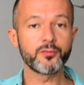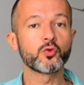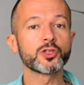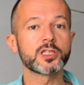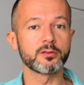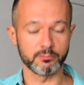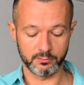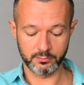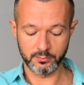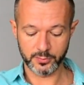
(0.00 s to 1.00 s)
С невкусным
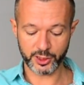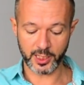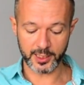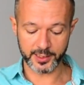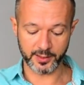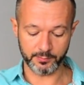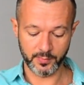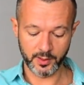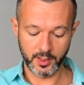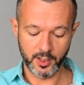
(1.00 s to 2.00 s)
шоколадом
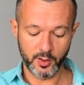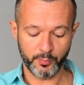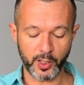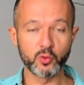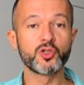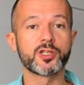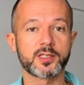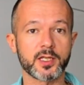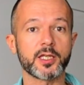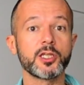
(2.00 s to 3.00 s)

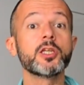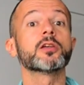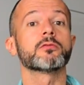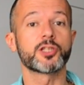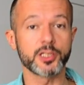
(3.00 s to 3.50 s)
получится и